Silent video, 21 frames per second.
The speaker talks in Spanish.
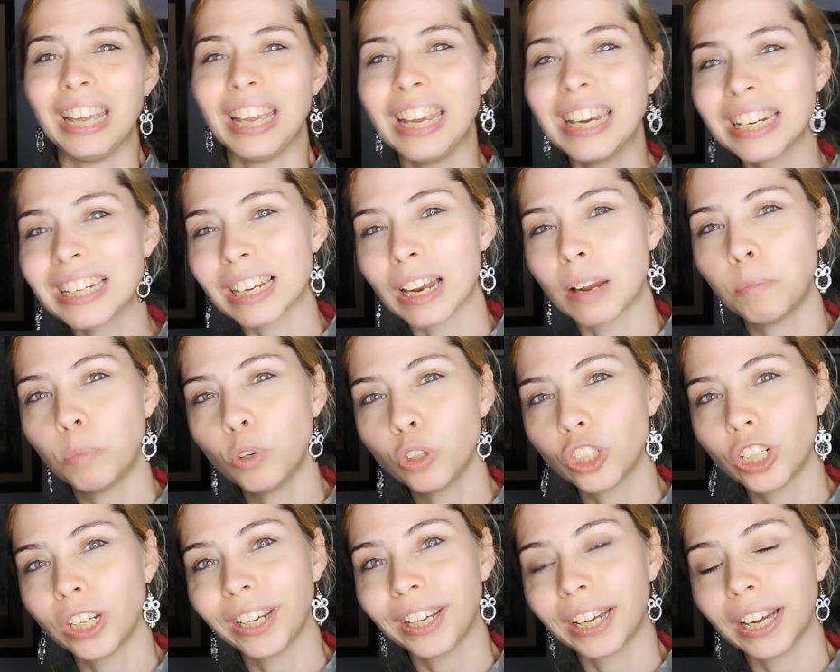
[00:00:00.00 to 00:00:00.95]
es la
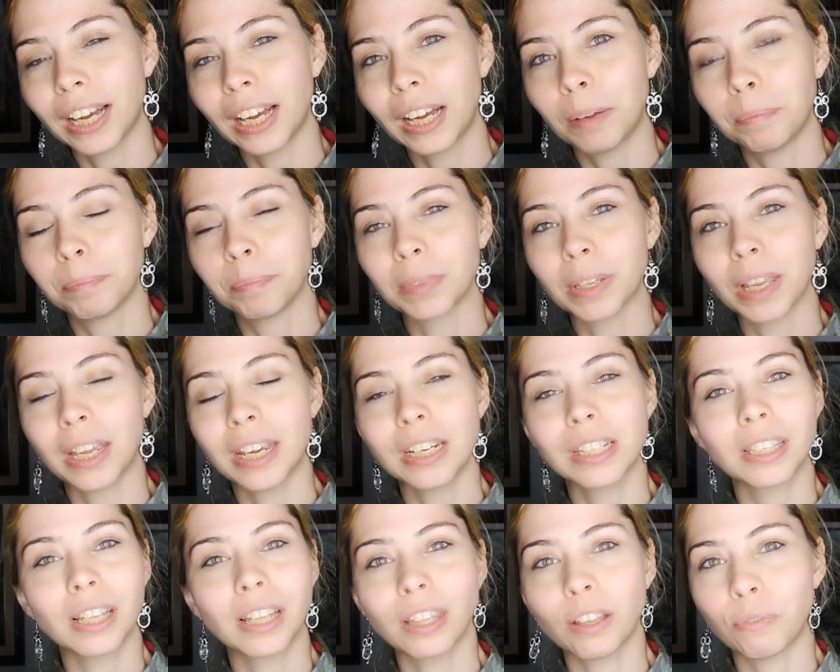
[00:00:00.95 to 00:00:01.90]
música
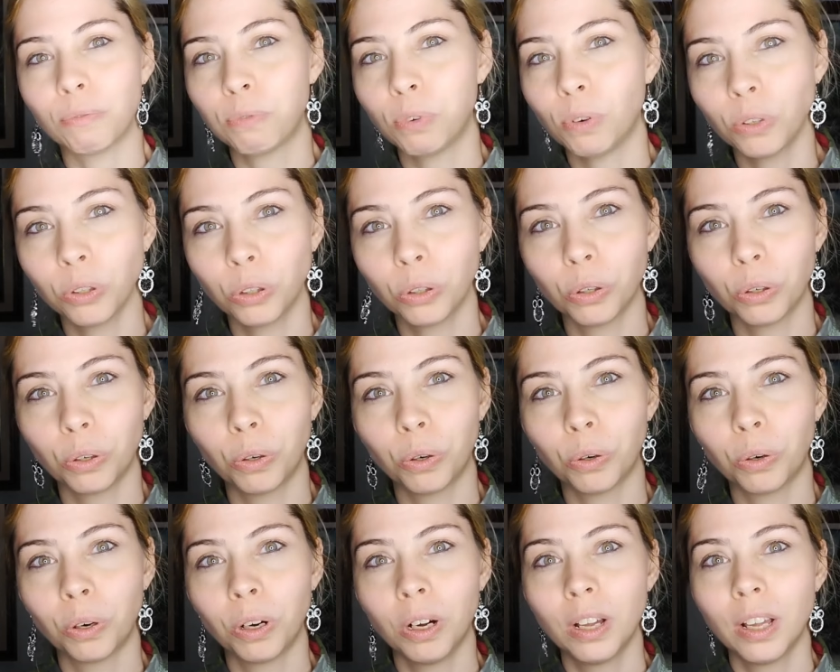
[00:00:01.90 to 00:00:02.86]
esta de
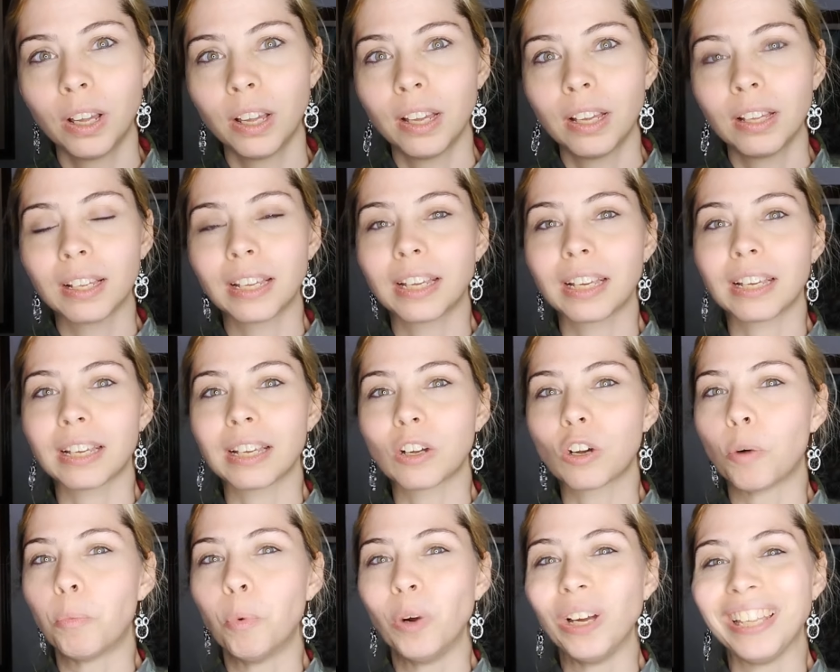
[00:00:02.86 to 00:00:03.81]
fondo
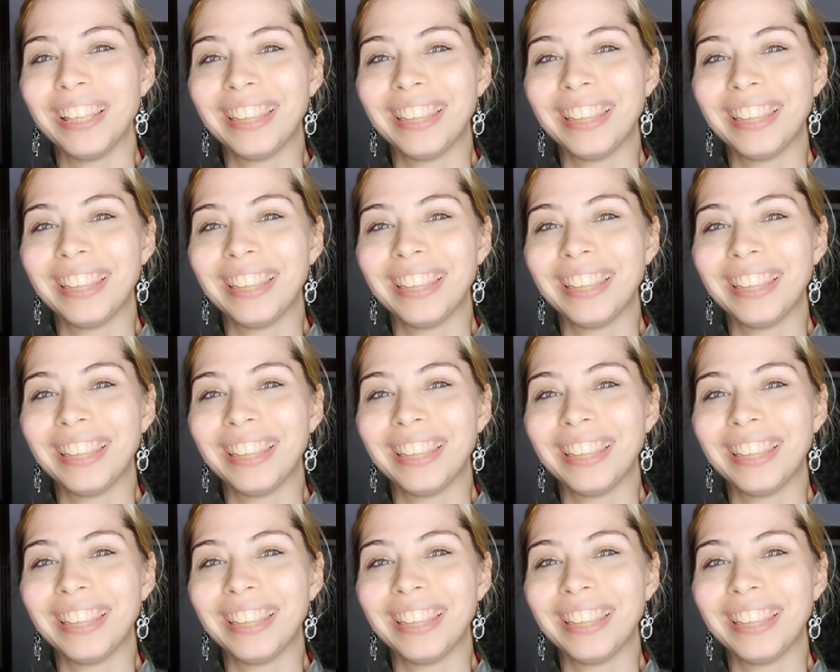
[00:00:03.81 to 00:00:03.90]
como